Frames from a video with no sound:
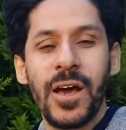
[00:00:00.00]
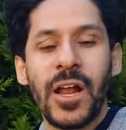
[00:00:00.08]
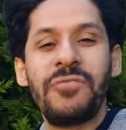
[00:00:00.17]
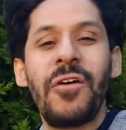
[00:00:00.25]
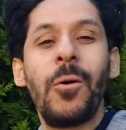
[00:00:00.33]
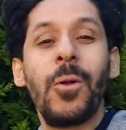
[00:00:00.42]

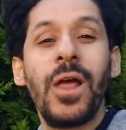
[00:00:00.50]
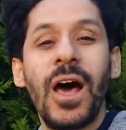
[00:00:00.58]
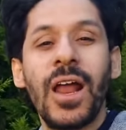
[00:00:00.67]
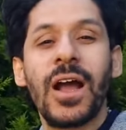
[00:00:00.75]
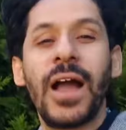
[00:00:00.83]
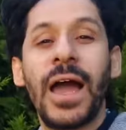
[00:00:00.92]
رفعوا
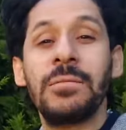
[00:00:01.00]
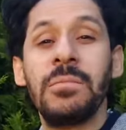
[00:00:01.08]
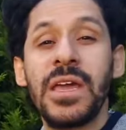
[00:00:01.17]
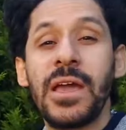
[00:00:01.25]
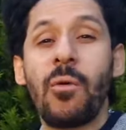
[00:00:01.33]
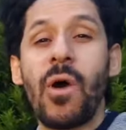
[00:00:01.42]
الحرج عن
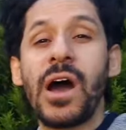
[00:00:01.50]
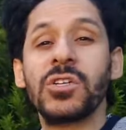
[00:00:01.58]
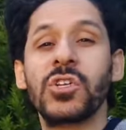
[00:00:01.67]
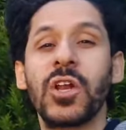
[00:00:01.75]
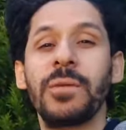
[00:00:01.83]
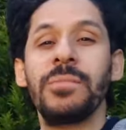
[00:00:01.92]

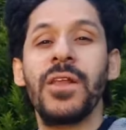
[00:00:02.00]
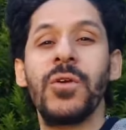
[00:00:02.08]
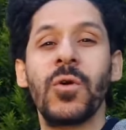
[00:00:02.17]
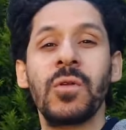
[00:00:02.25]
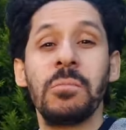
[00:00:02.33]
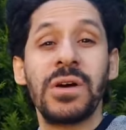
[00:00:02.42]
110
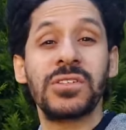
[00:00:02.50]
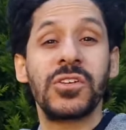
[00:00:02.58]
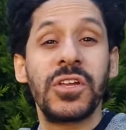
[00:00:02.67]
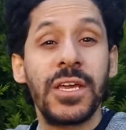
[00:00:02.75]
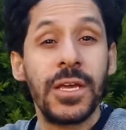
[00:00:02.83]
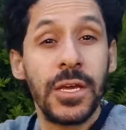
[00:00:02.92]
مليون
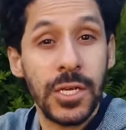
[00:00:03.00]
مصري